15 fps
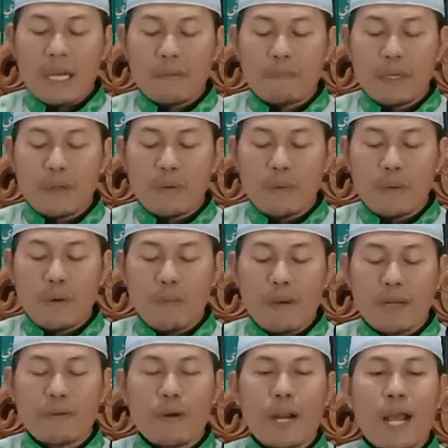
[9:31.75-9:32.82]
akhbiruhu
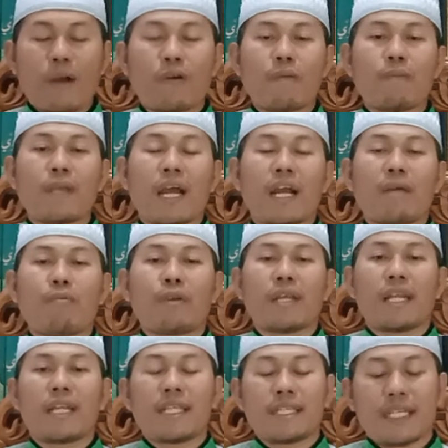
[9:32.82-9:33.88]
man waraakum yang
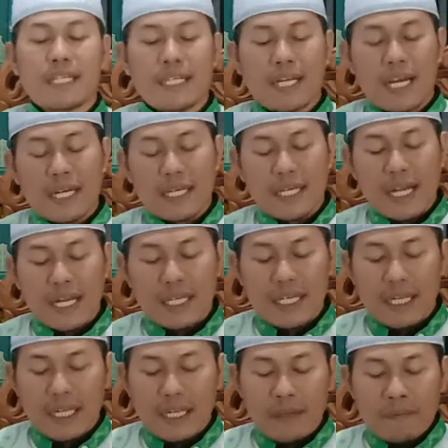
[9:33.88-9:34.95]
kemudian dijadikan
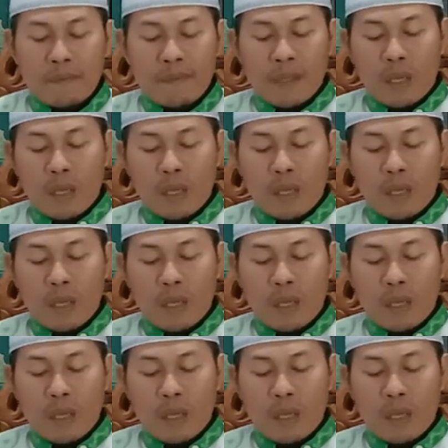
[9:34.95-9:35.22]
dalil